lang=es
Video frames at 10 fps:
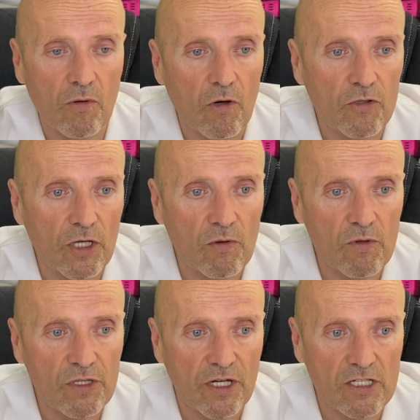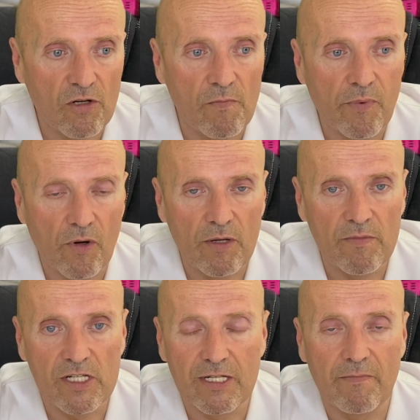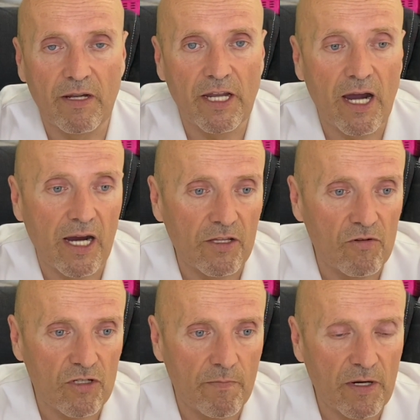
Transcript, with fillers: luego te encuentras con problemas en ya gatos a